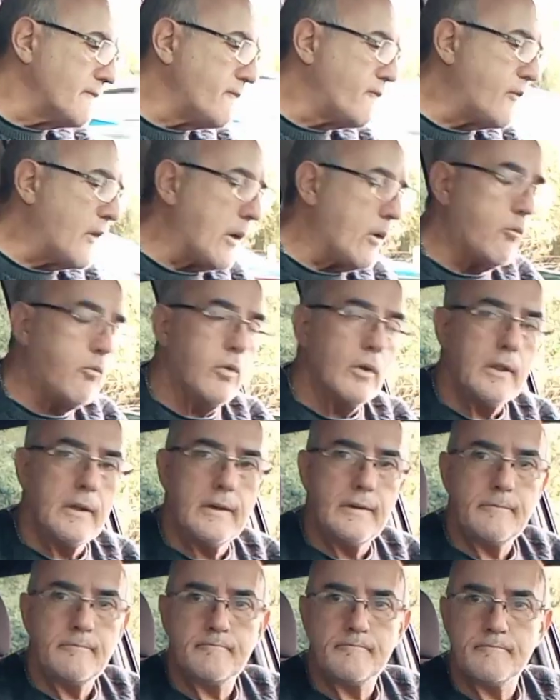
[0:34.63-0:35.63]

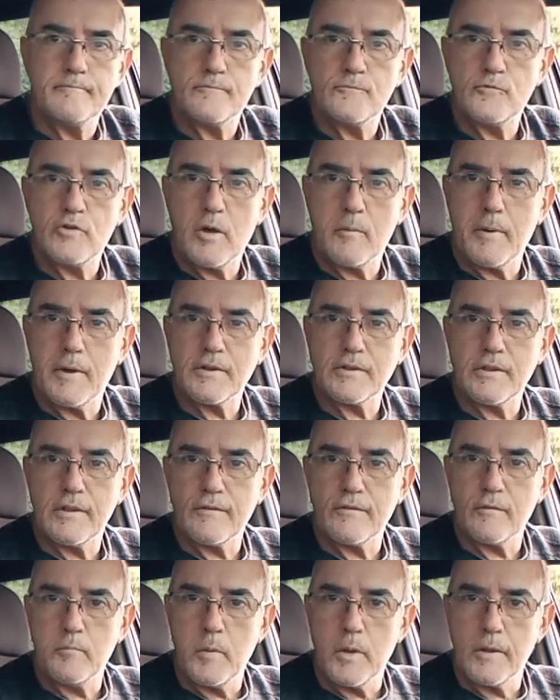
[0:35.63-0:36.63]
válvula de
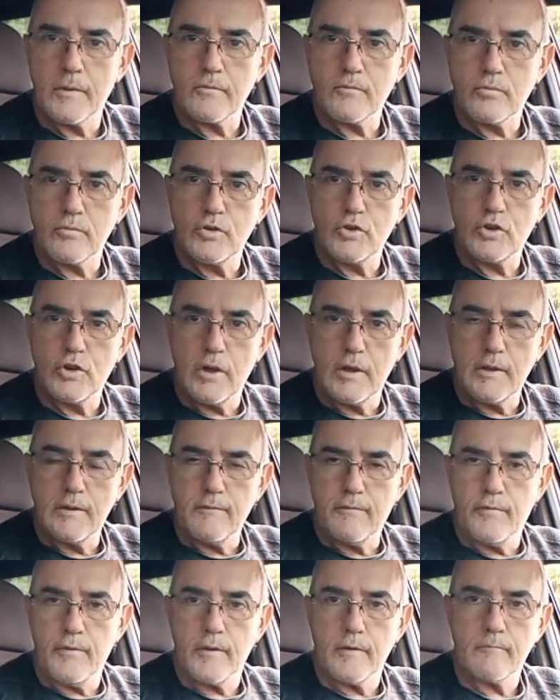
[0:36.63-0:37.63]
abastecimento de
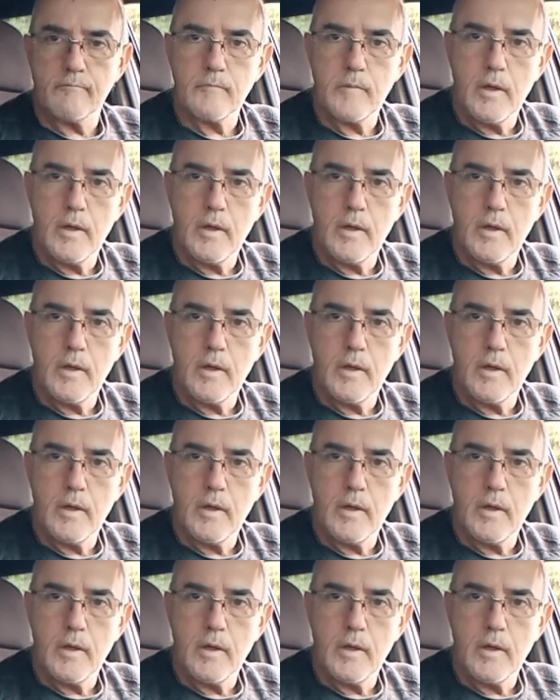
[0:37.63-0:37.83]
GNV.